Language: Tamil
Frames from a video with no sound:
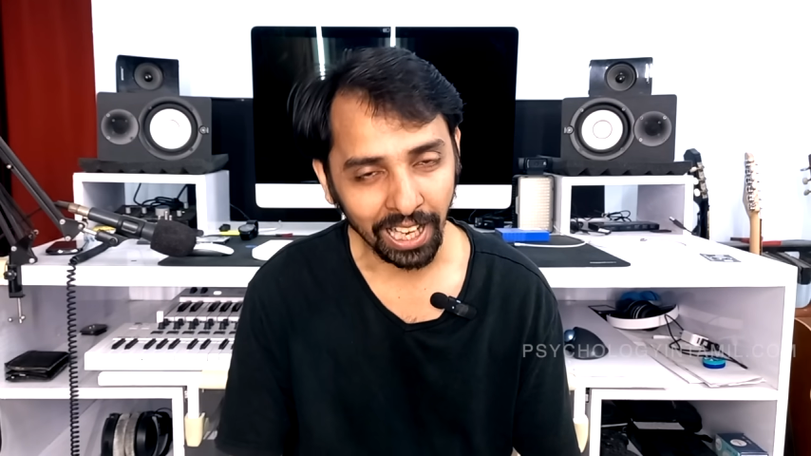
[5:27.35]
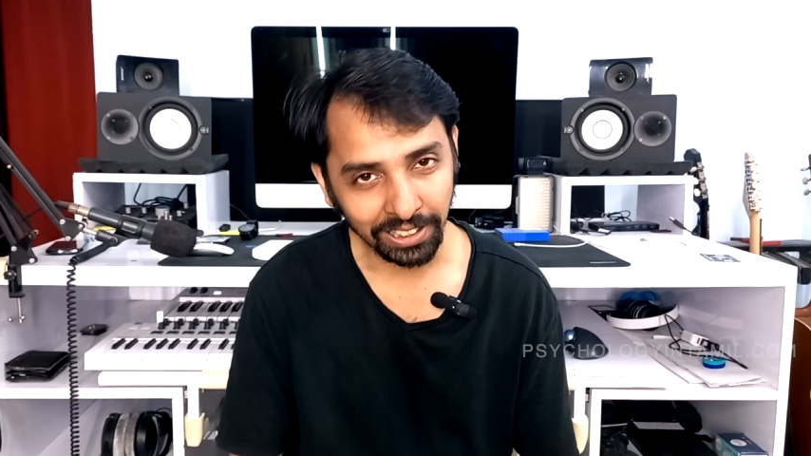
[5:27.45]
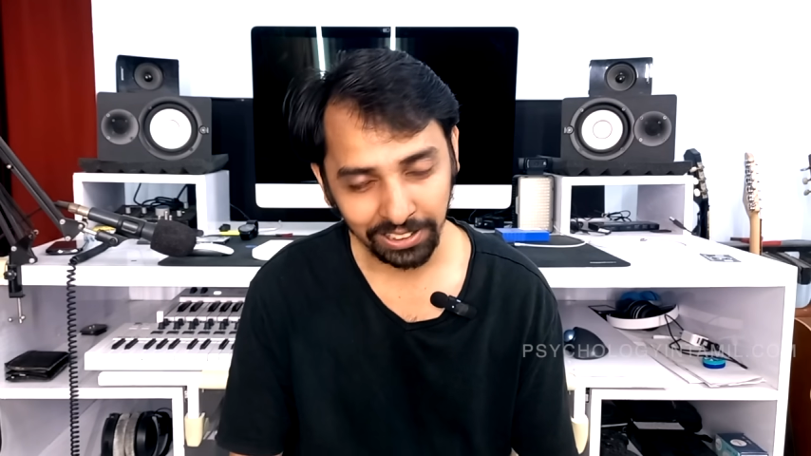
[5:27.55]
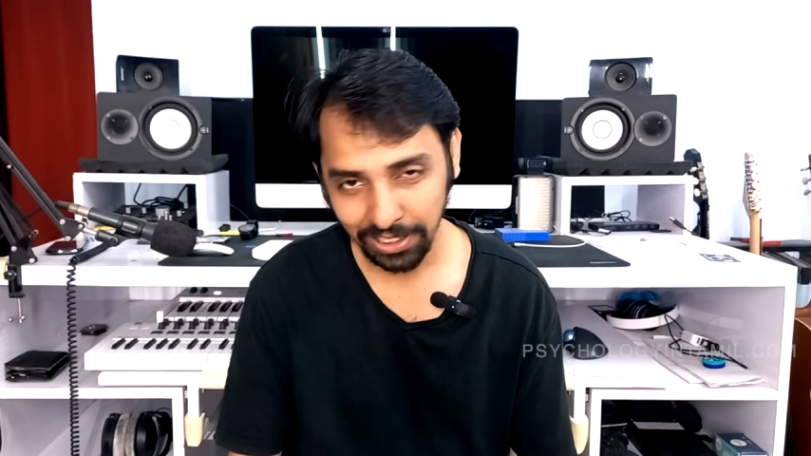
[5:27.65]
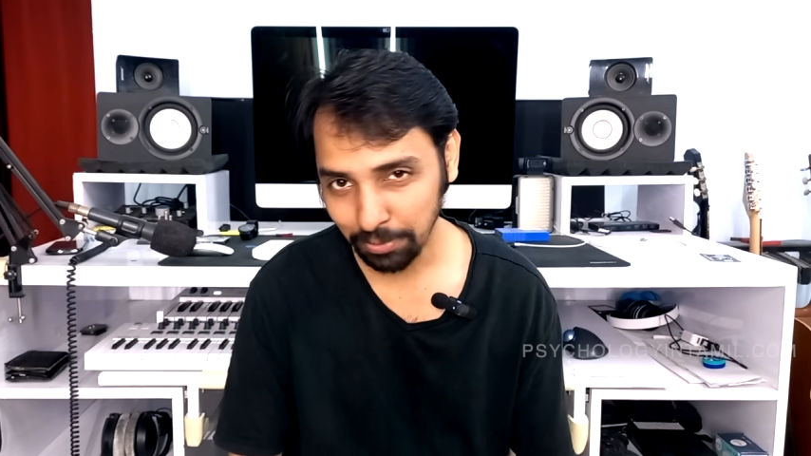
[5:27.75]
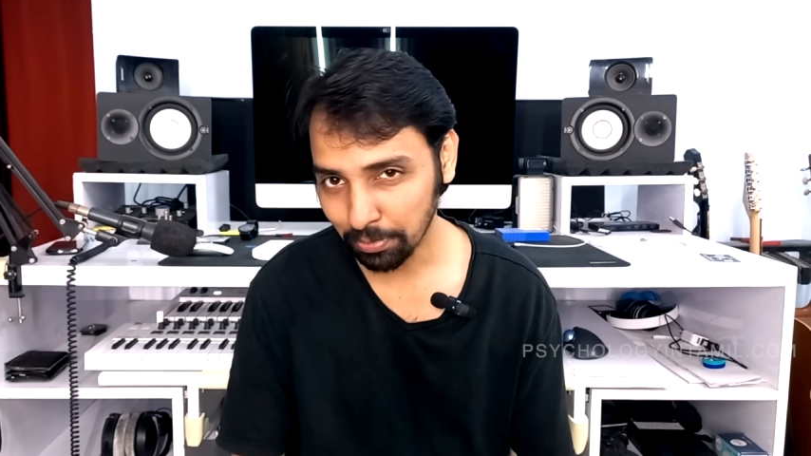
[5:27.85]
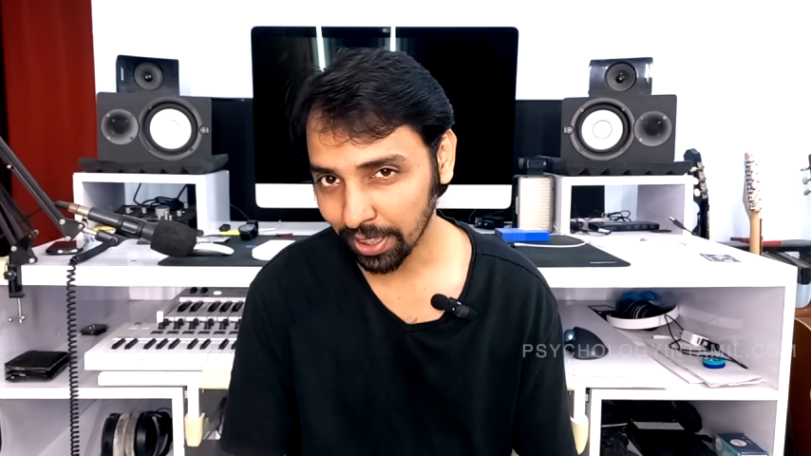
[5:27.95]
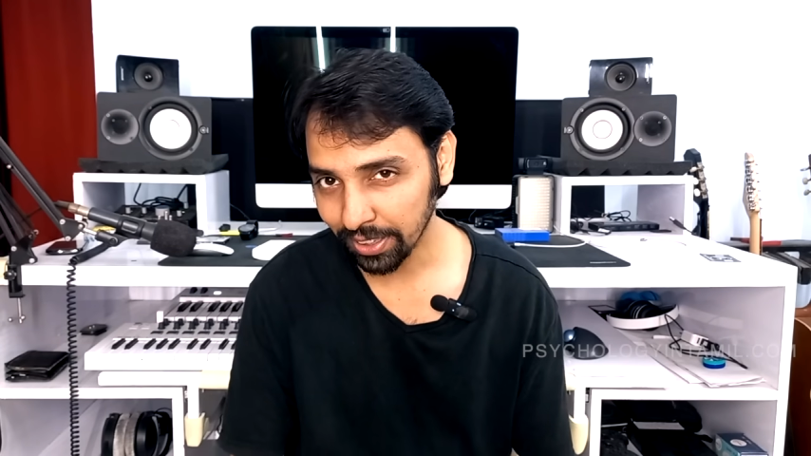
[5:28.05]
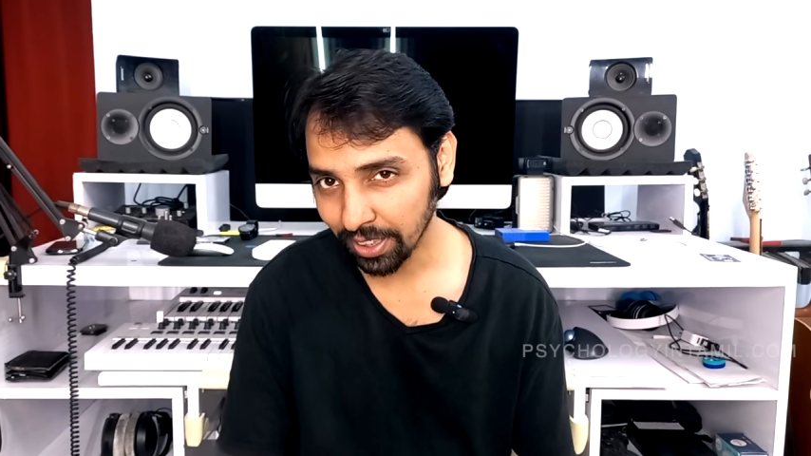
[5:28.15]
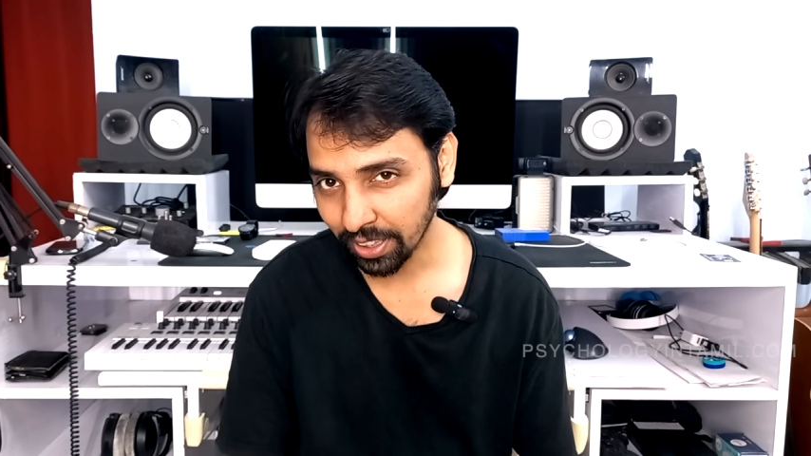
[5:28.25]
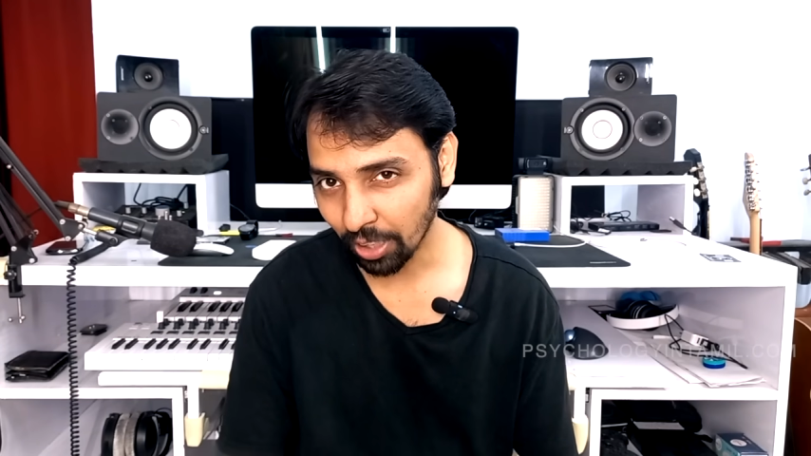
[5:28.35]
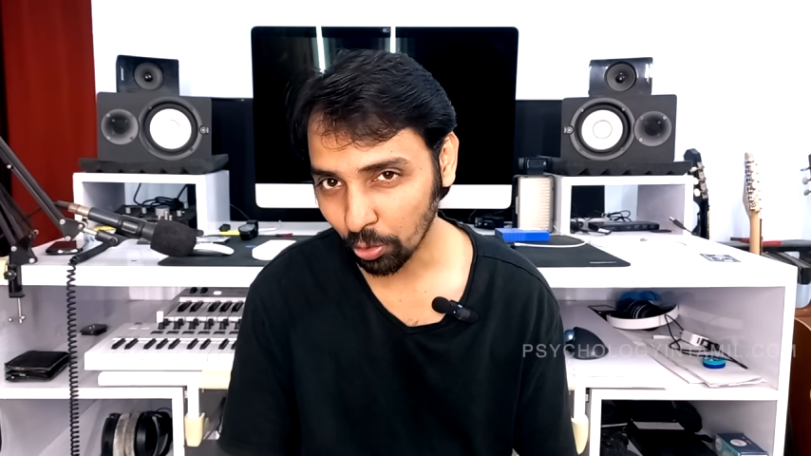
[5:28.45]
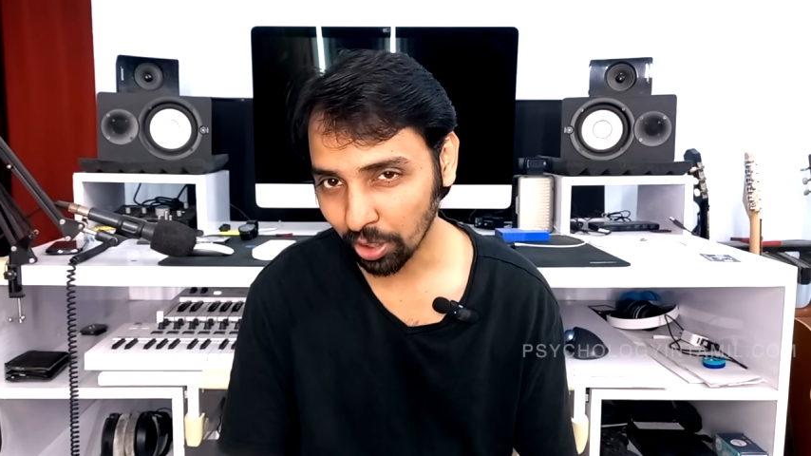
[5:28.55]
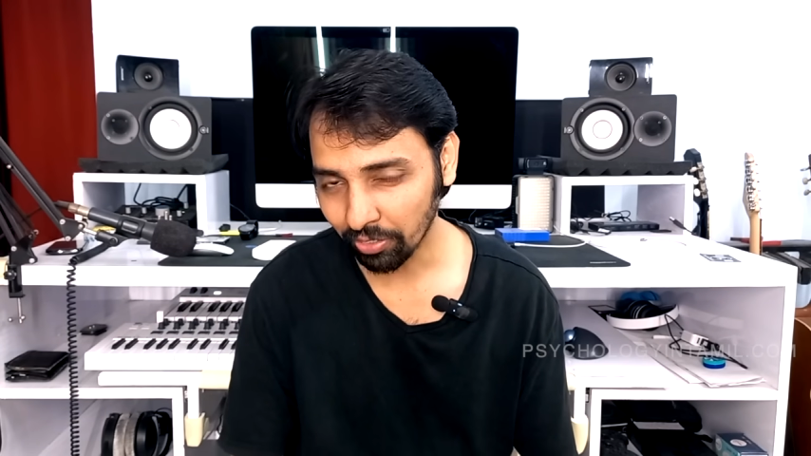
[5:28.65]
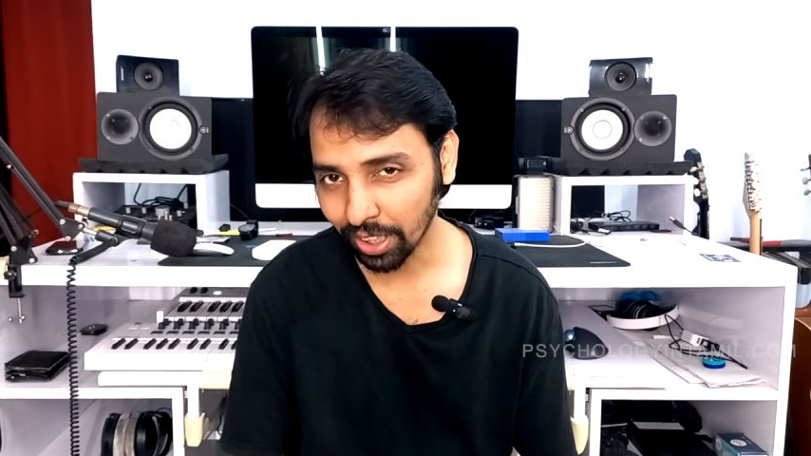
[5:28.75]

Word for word: அந்த மனிதர் அவருடைய